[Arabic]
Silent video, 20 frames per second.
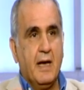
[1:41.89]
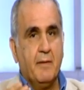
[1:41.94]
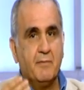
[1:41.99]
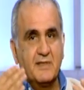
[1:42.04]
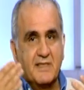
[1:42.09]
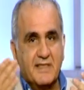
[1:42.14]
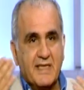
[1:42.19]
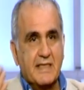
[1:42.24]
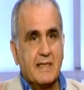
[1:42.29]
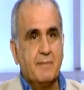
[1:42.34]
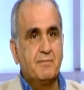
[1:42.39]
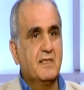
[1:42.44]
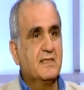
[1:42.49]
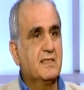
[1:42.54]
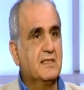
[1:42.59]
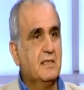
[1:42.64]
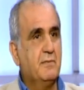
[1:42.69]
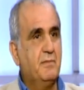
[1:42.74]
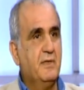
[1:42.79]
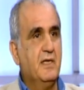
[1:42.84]
عم تسرب
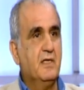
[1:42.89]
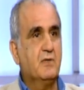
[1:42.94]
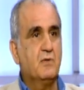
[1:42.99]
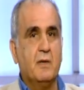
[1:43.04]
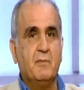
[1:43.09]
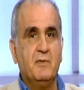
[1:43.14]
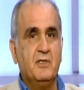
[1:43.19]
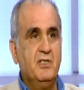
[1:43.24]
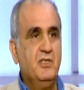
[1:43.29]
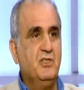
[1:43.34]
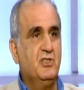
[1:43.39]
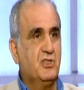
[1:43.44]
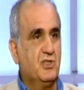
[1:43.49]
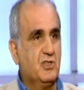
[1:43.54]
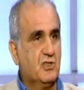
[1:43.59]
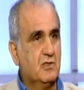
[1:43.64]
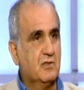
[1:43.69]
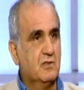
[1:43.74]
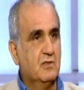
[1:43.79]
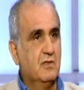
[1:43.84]
تسريبات وعم
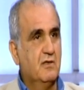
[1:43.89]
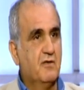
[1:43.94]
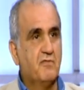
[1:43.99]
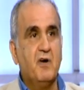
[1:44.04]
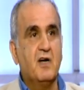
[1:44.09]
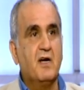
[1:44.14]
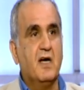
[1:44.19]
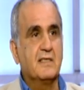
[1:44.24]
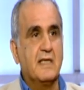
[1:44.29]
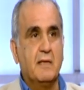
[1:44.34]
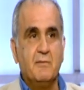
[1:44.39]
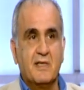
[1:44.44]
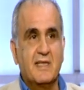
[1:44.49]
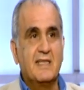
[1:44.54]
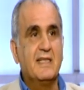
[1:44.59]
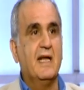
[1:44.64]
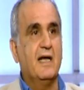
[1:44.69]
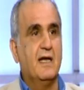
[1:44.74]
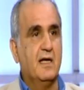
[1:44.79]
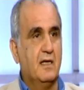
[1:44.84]
نعيش فقط
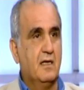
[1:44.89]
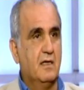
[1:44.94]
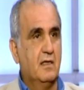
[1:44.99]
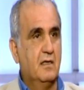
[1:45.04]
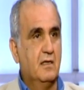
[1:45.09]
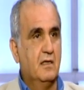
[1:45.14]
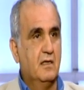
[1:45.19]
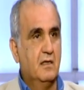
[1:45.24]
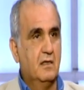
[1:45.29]
عم نتلقى